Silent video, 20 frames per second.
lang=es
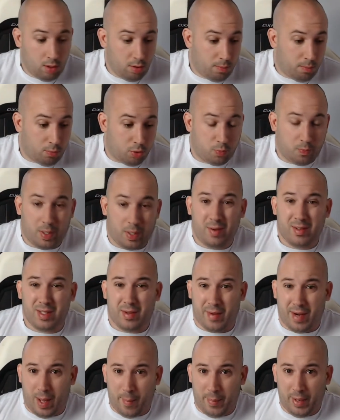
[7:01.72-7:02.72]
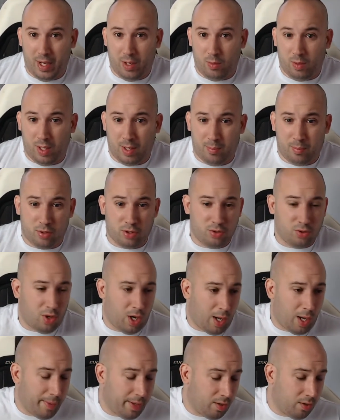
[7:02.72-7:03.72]
pues ¿para qué vas a ver la película? Pues no
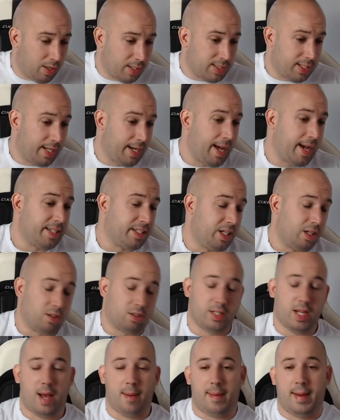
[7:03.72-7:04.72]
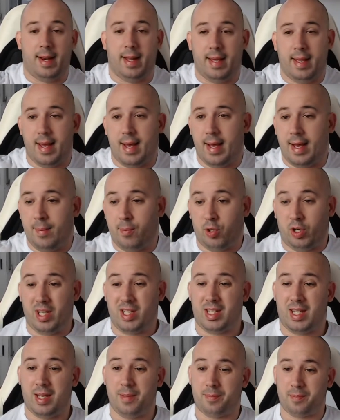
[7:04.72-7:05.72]
la veo. Así que nada, chicos, ya, vale, ya, porque es
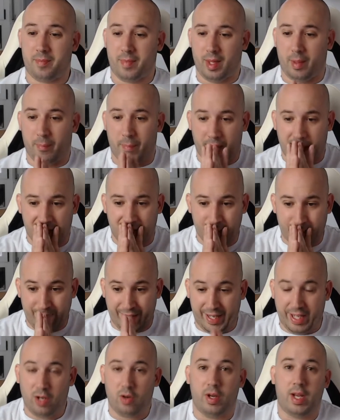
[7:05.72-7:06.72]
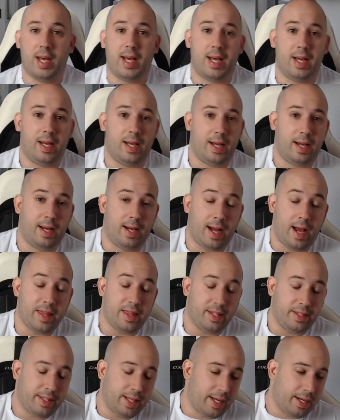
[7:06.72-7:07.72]
que me, quiero ir a,
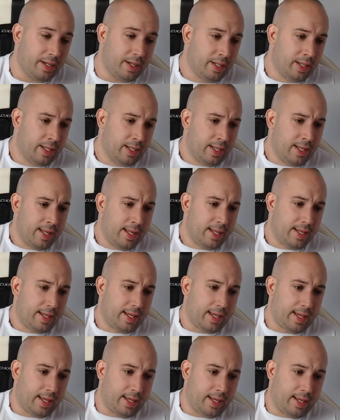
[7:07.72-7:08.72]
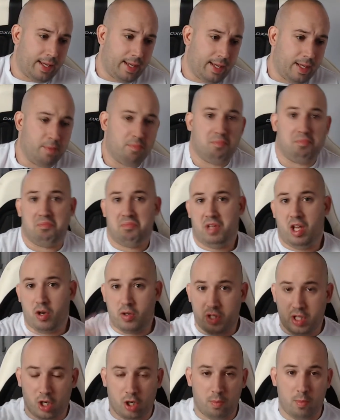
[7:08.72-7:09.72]
editar. Que ya
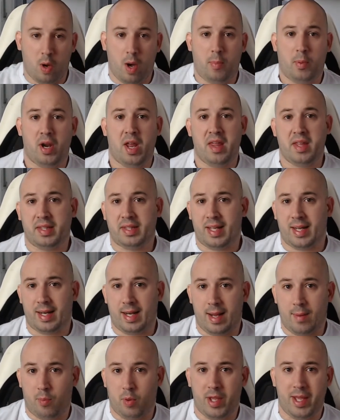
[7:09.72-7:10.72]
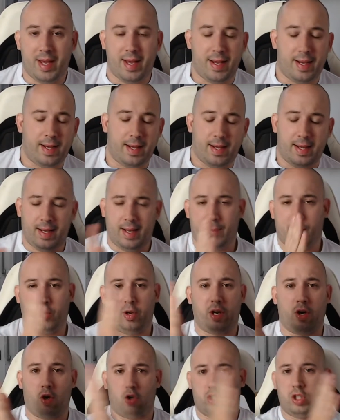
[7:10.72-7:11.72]
os digo, me voy a poner a editar, la, voy a, a,
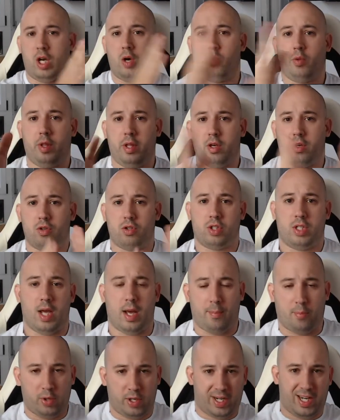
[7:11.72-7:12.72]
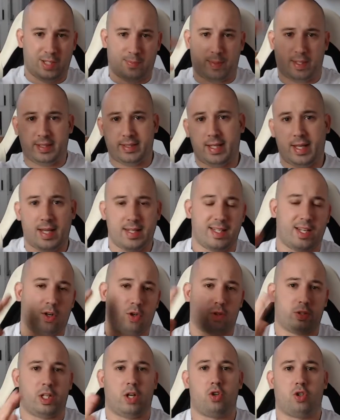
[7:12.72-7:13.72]
poner los audios, a poner las pantallas, a
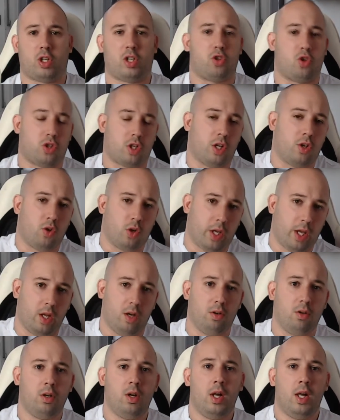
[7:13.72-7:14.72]
cortar los cachos que no quiero